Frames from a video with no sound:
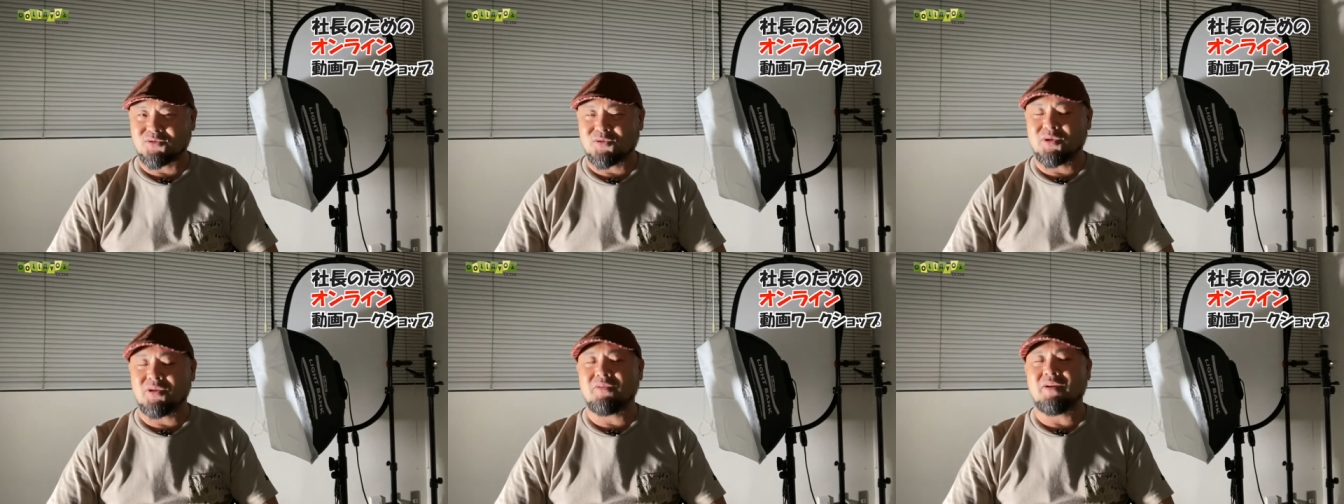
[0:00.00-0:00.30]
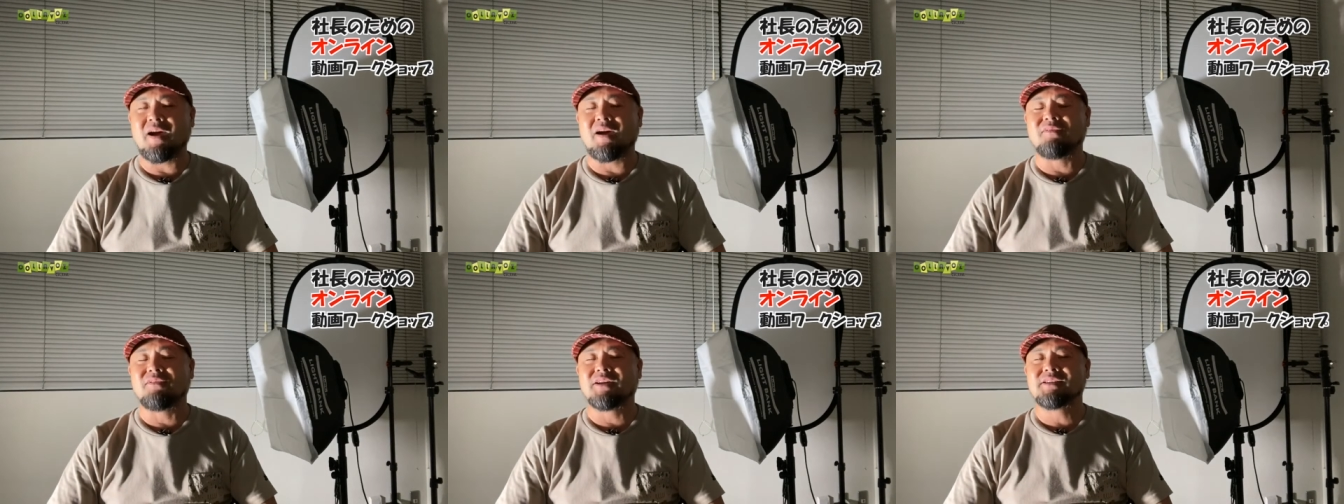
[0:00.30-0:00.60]
これ
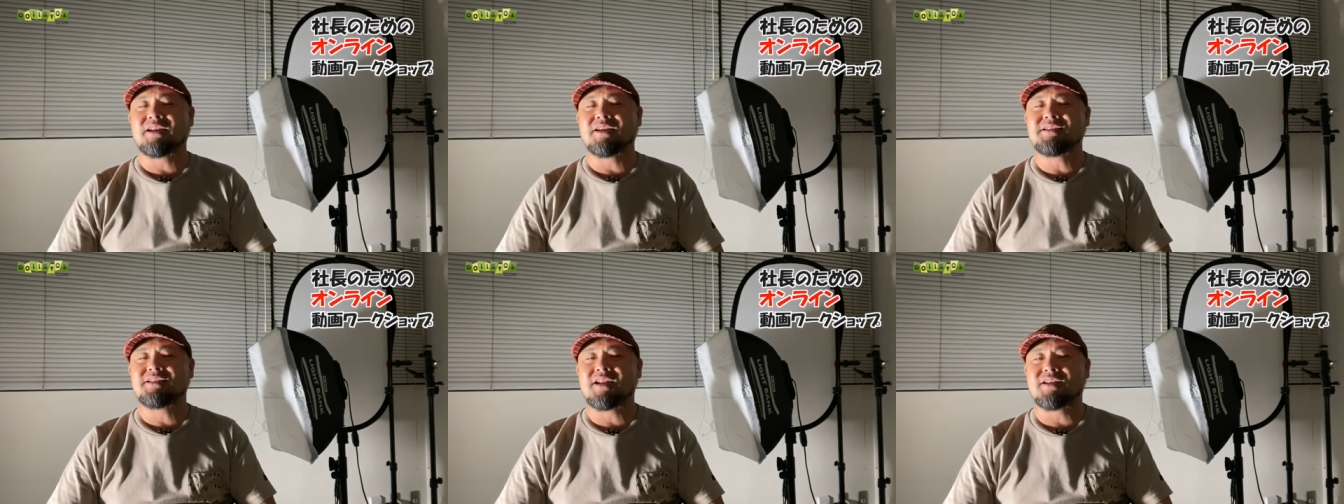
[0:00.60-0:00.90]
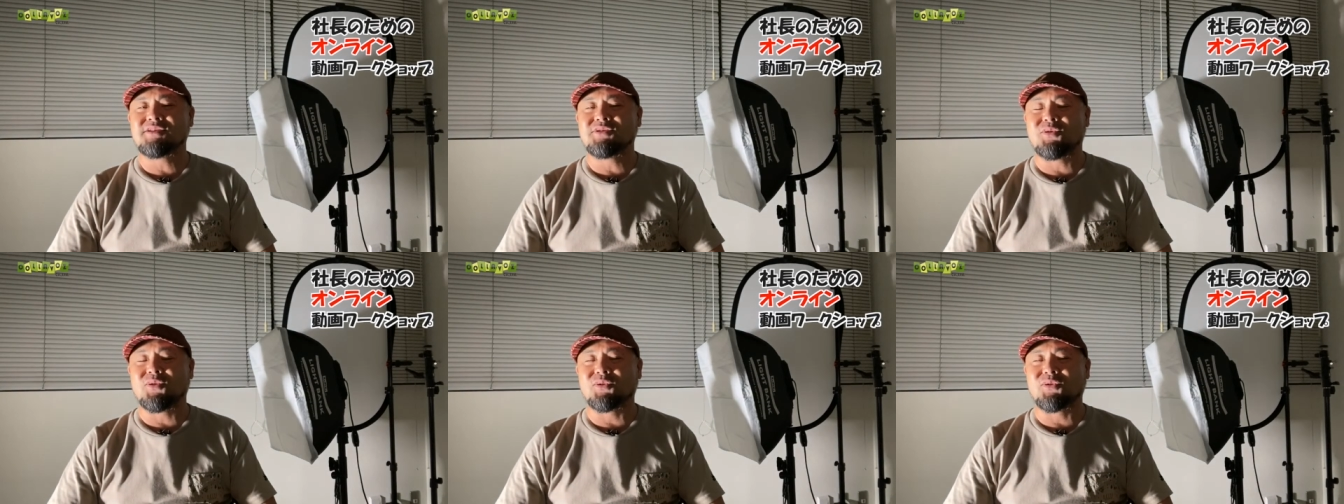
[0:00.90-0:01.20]
は私
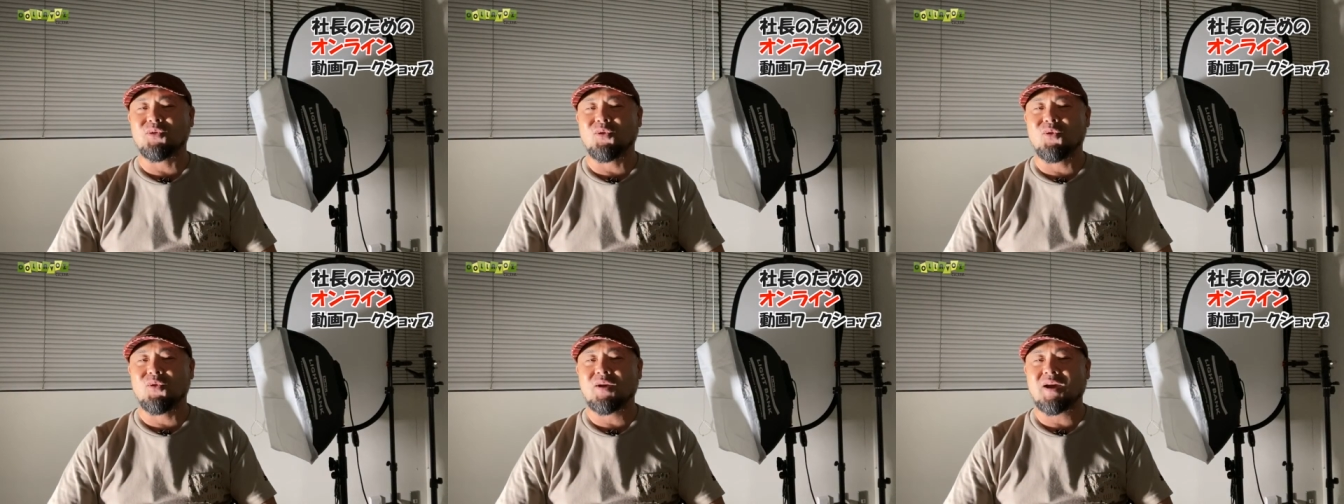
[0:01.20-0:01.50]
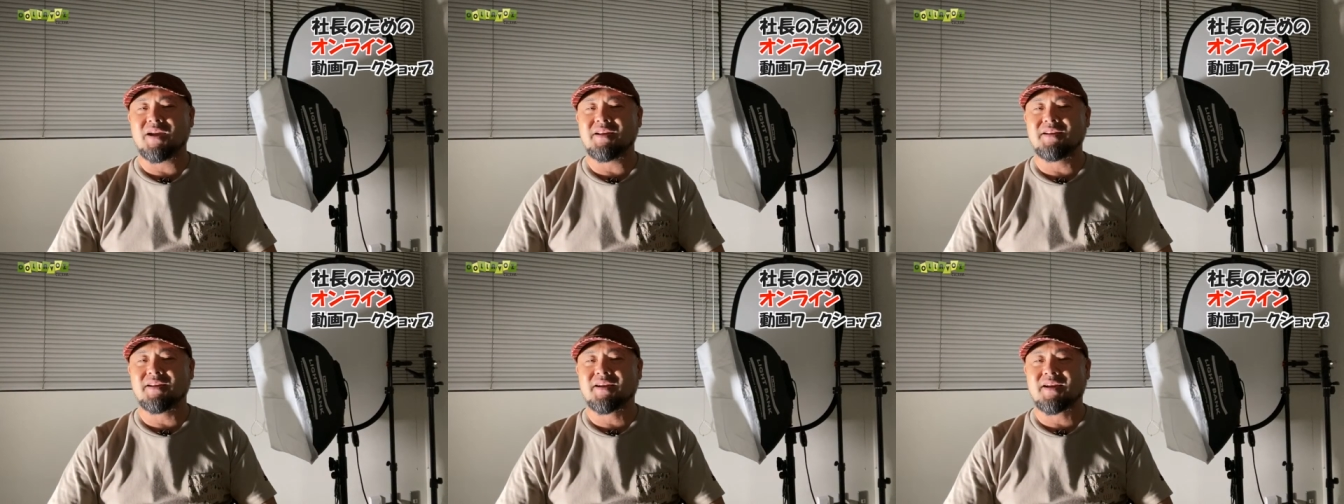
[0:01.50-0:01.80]
たちの業
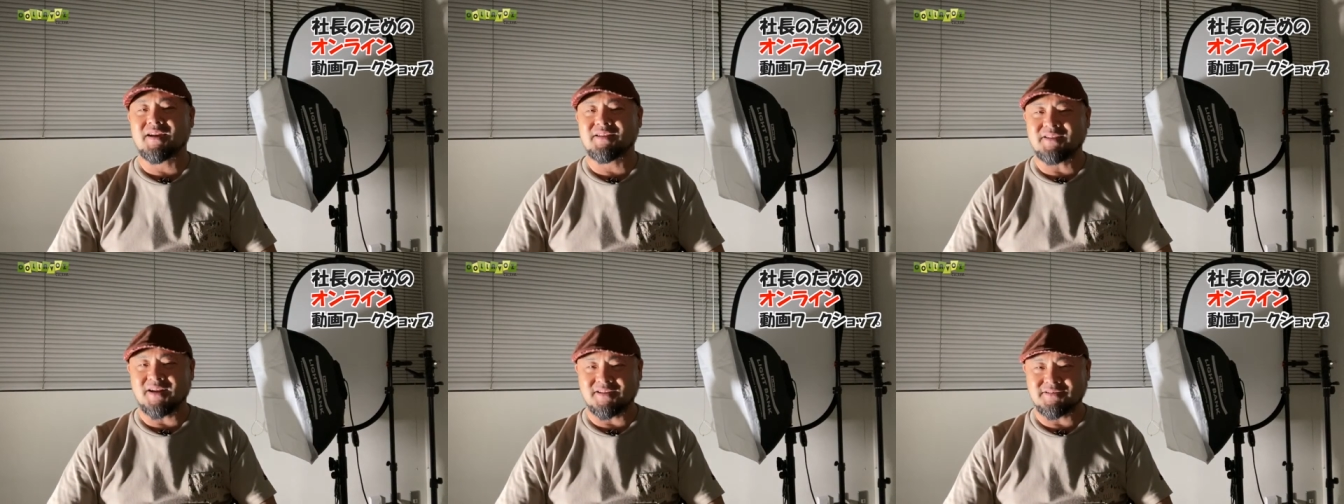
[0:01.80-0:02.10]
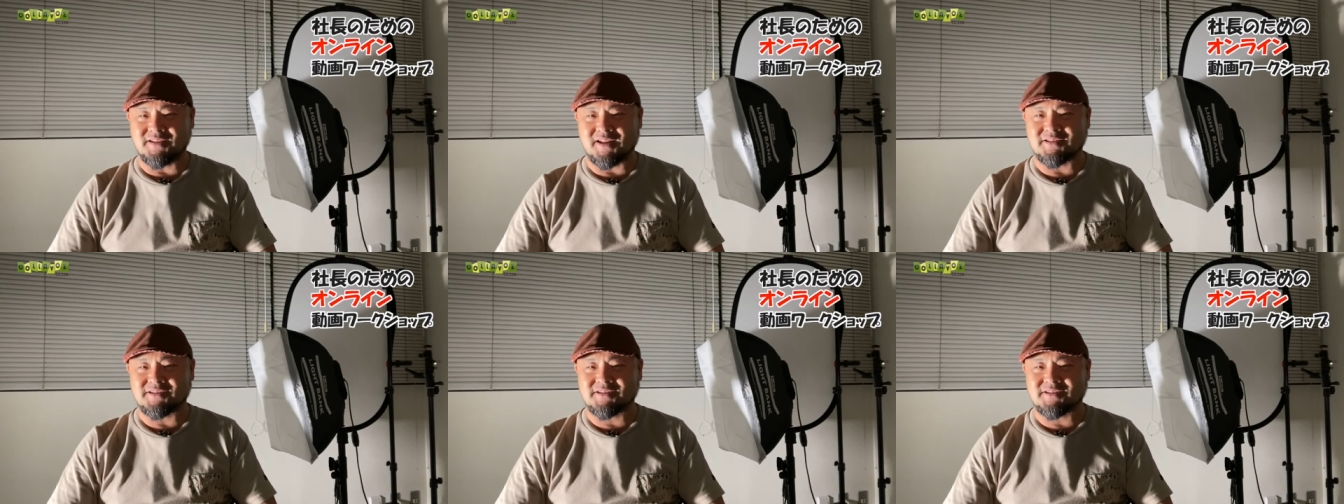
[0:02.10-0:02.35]
界に限らずで